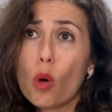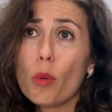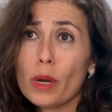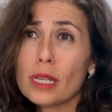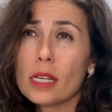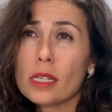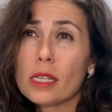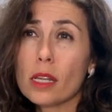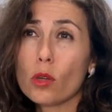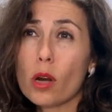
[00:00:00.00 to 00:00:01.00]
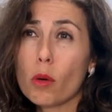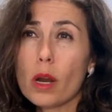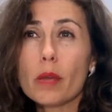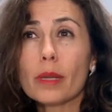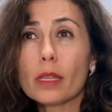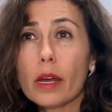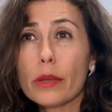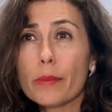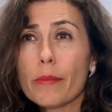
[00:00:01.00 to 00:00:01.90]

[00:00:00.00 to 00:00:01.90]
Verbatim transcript: como es el sector agroalimentario.